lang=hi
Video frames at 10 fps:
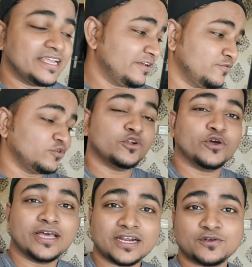रही है वो
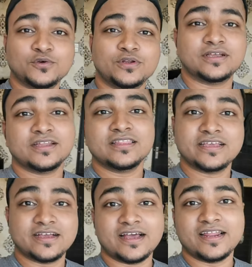डोयार खोल कर
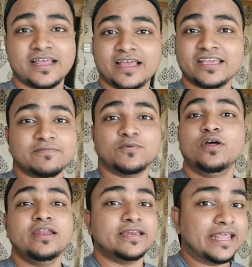दिखा रहा है कि
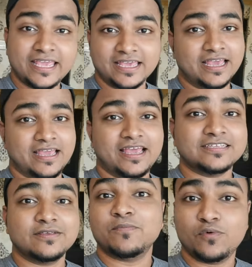बॉल नहीं है
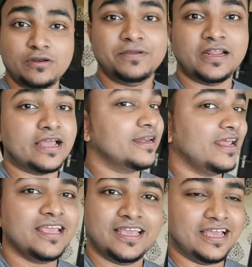ऐसे बोल भी रहा है
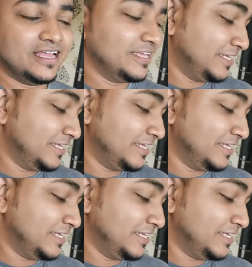नहीं है